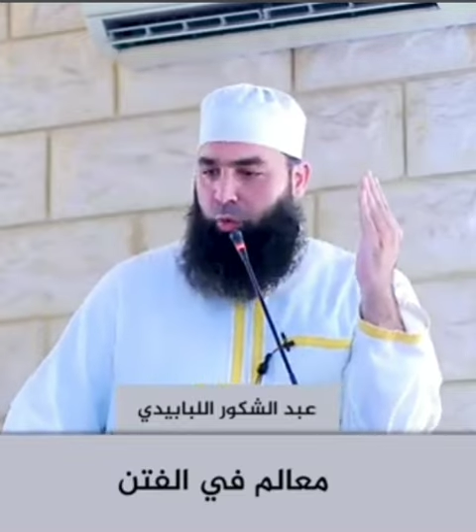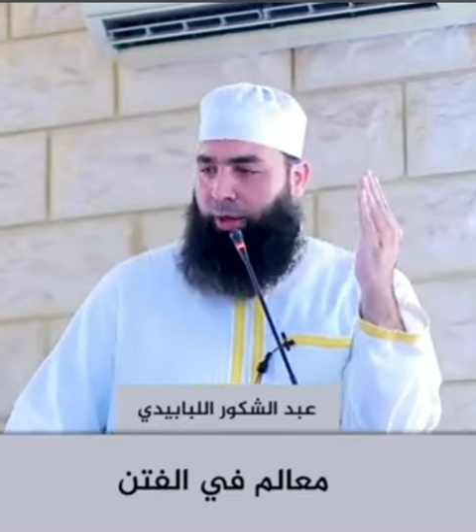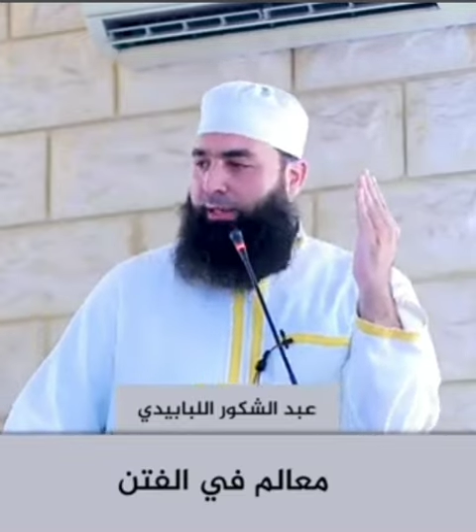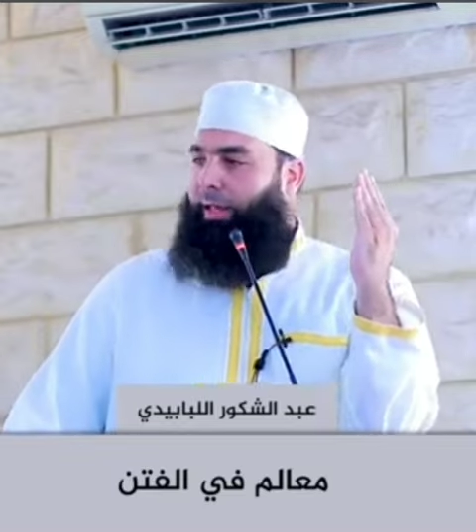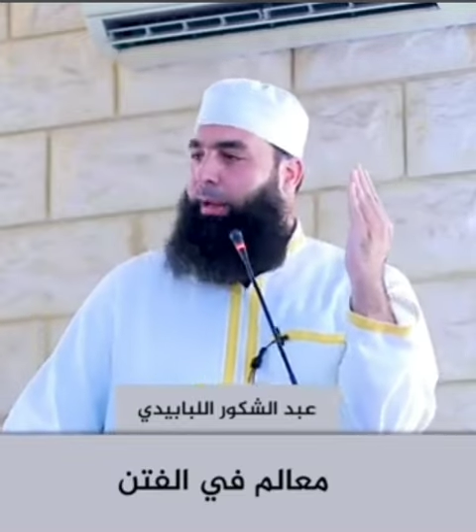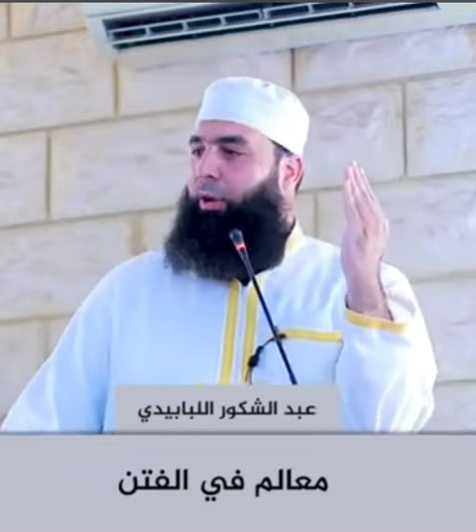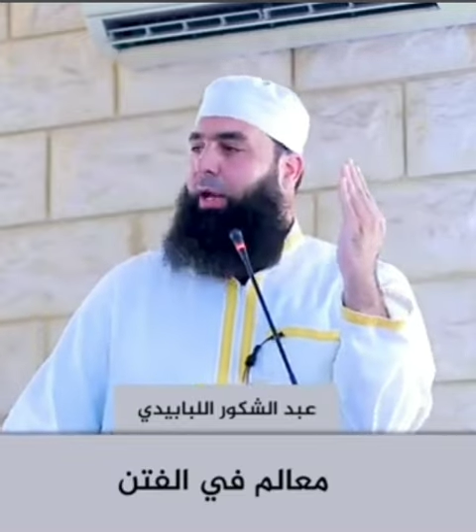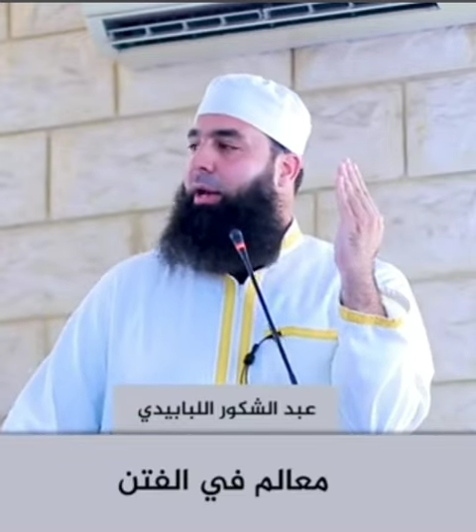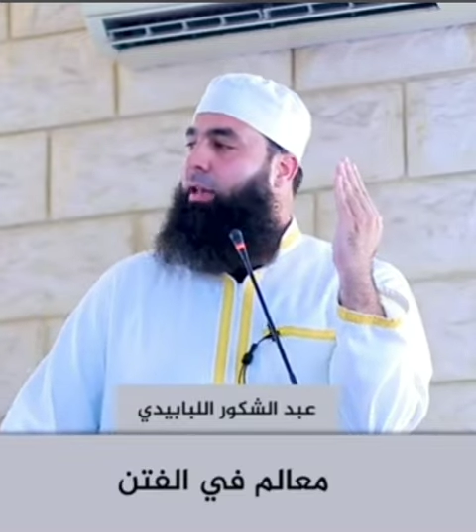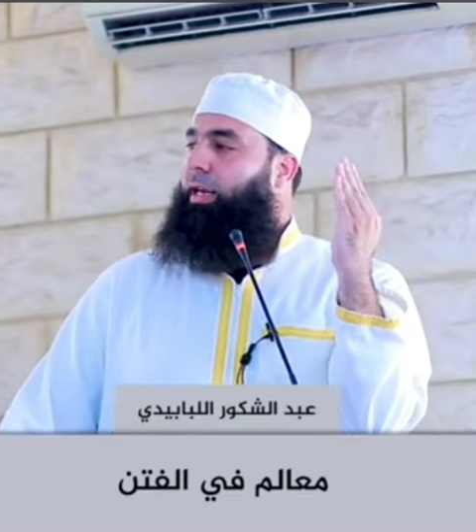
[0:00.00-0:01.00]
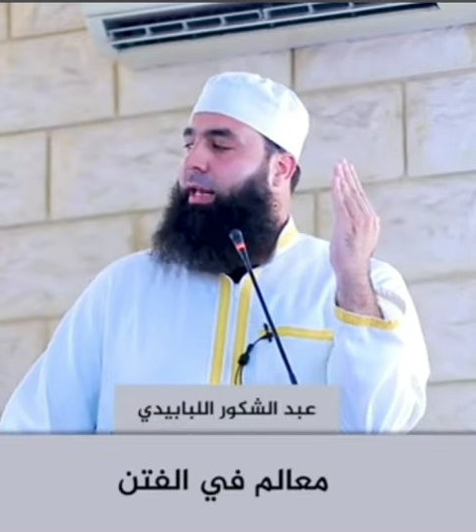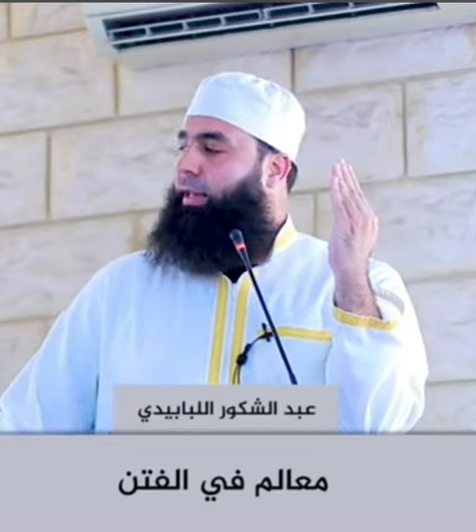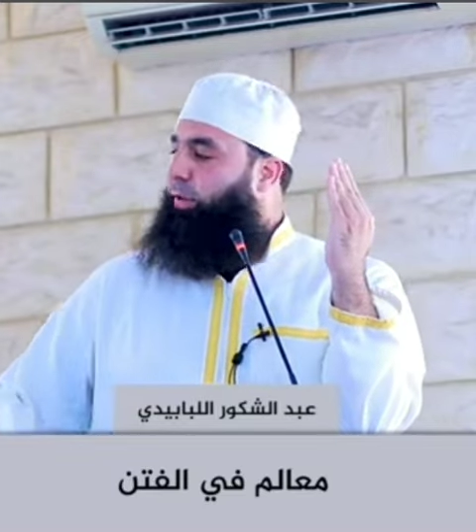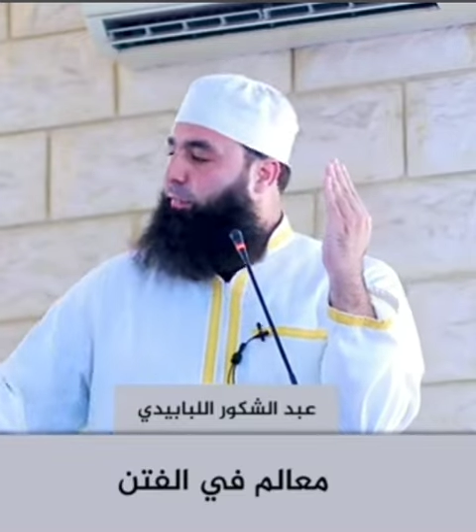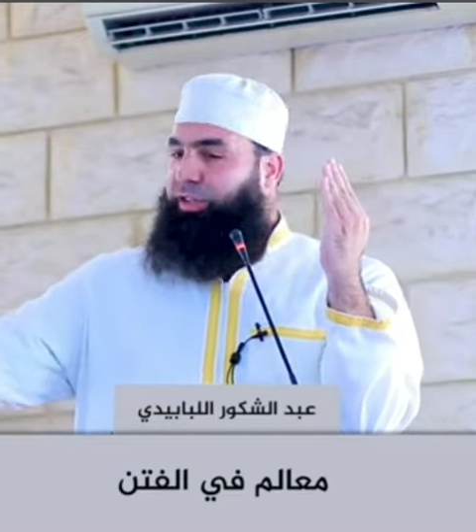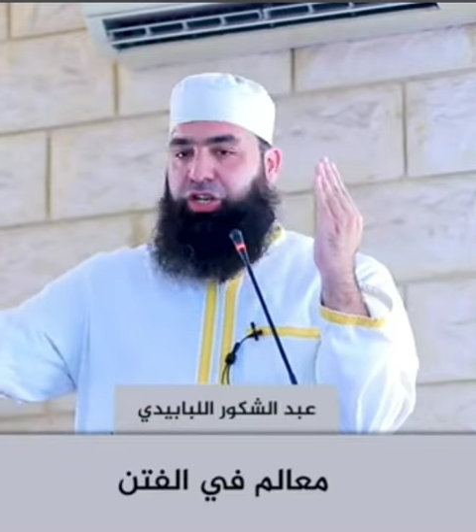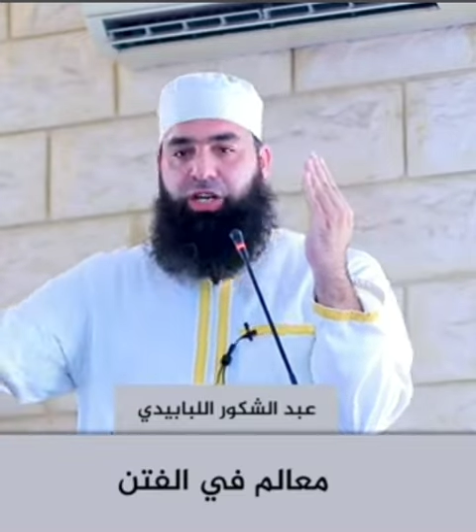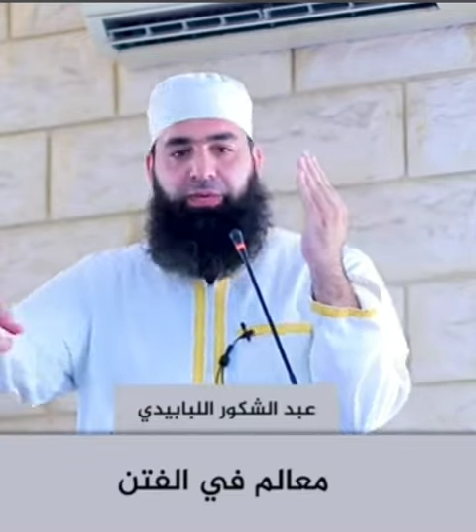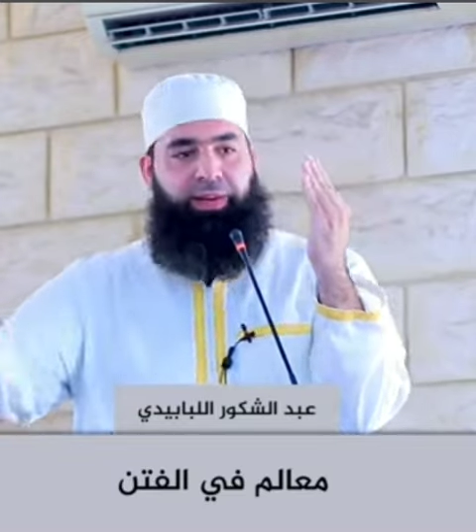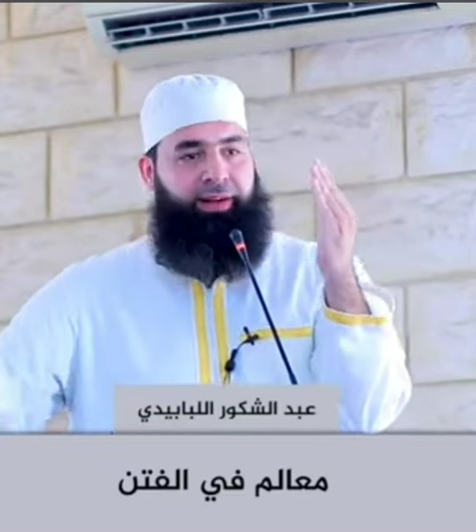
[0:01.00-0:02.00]
ولا الثاني بقول لك انا ناطر حتى ينفجر
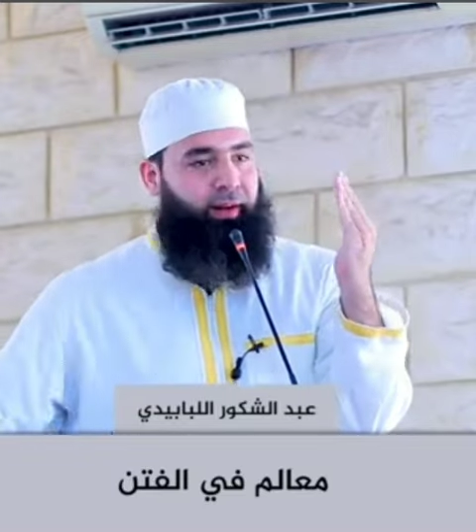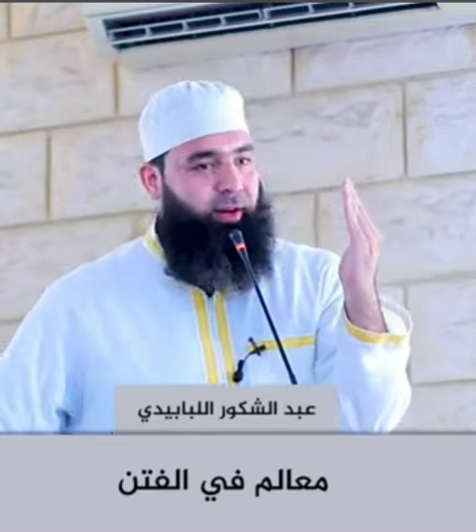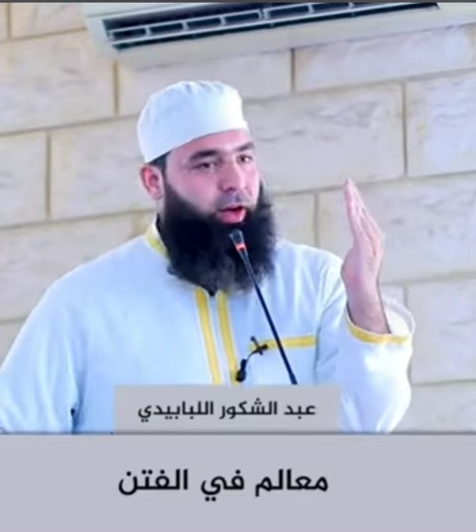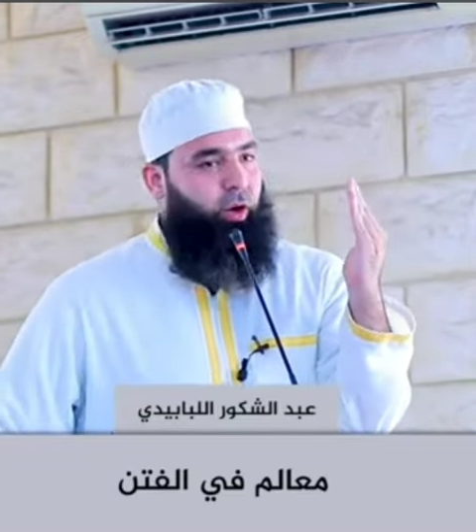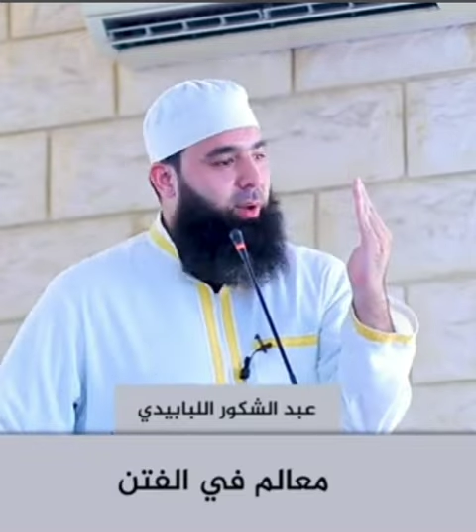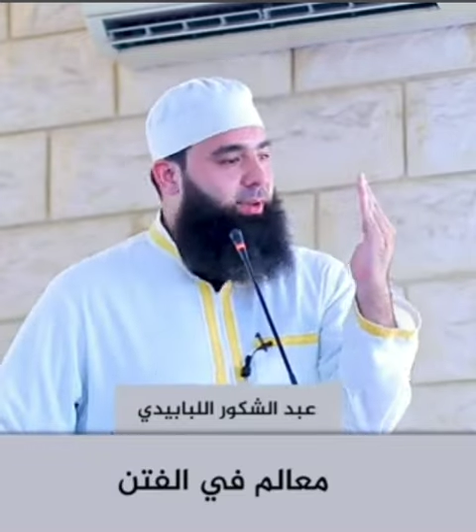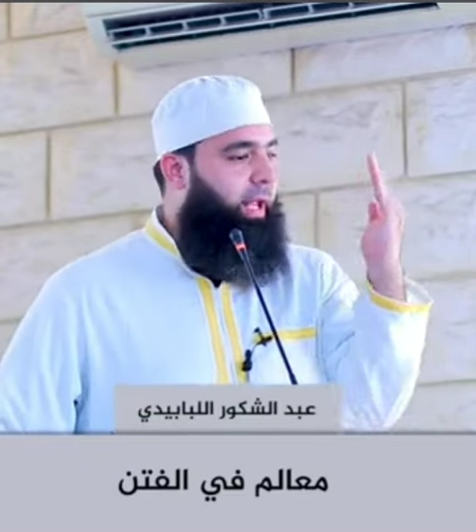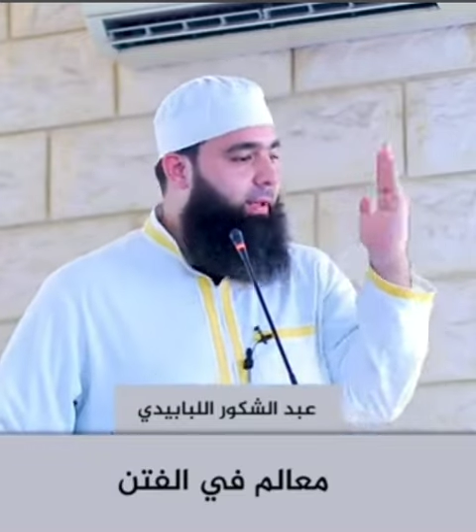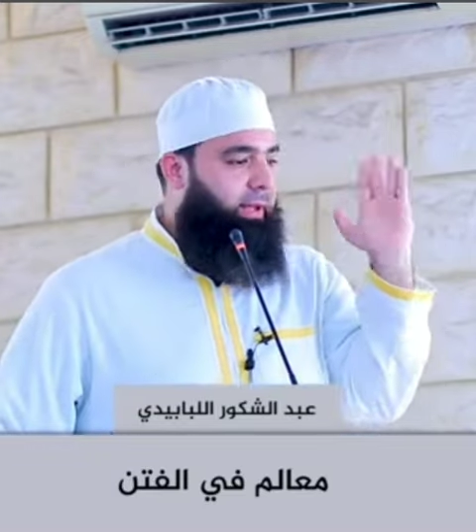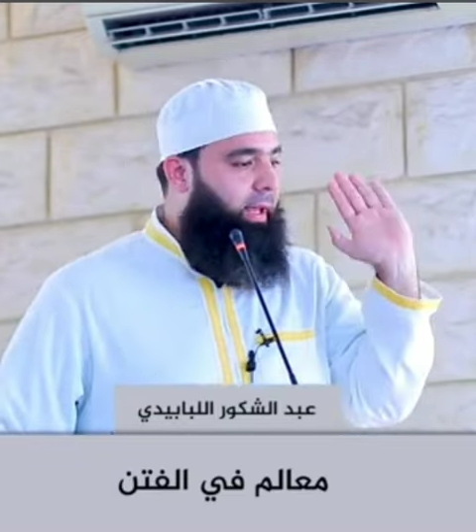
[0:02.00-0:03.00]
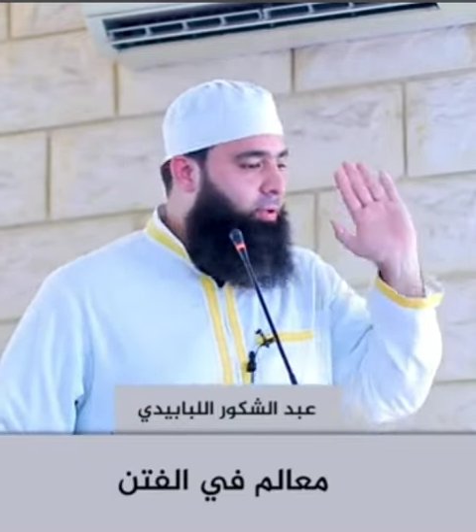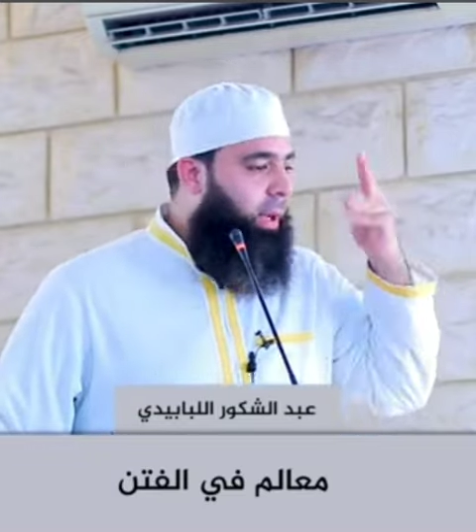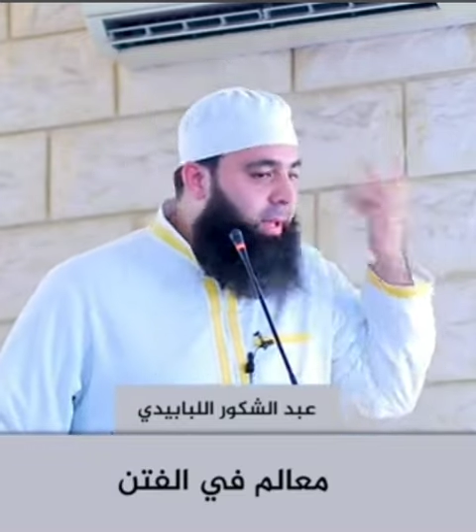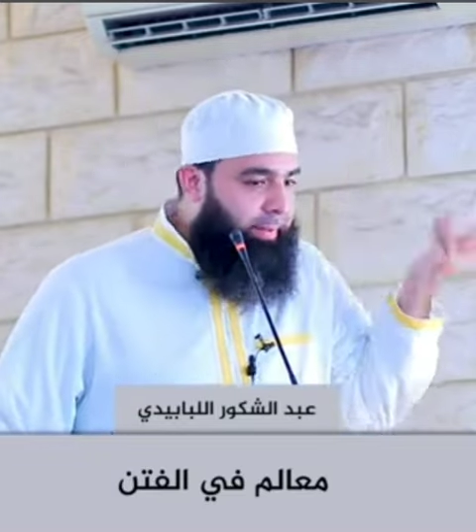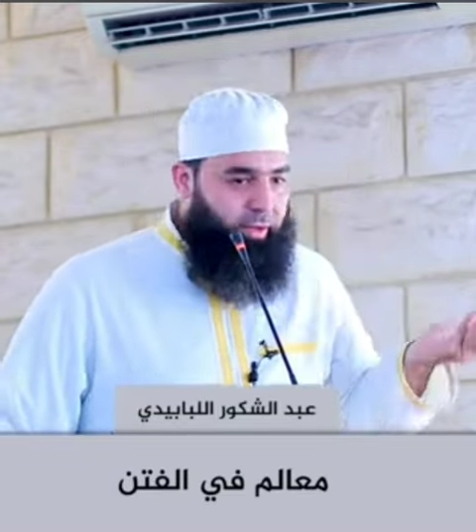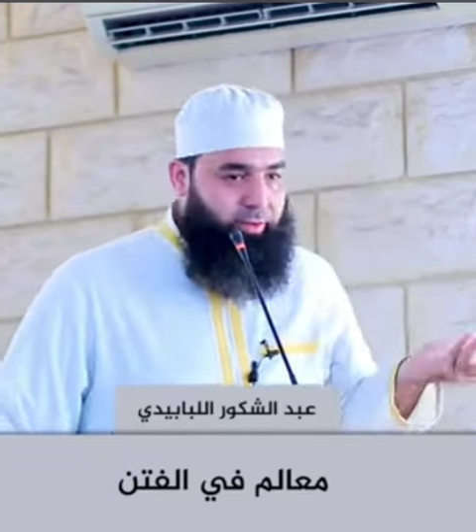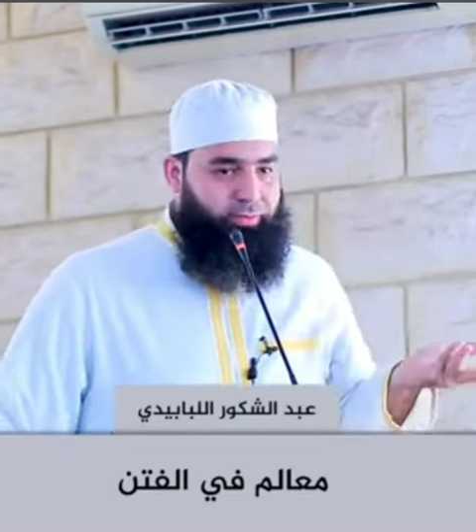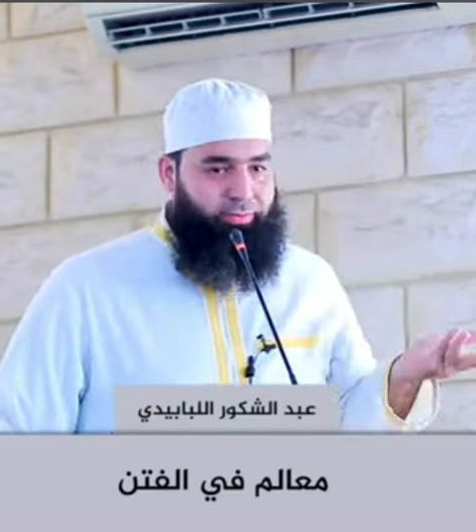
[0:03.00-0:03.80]
شيء فيني والثالث يعني شو عم نعمل